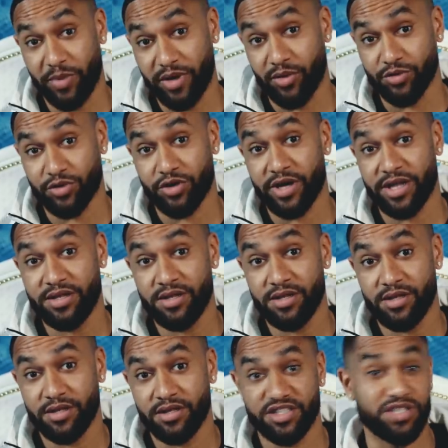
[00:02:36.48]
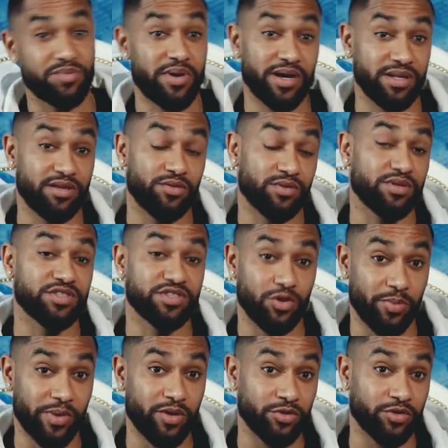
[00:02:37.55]
repris contre Rennes. J'ai pas arrêté longtemps, j'ai
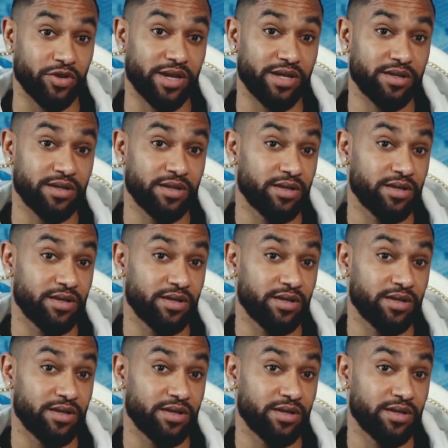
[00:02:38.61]
repris contre Rennes.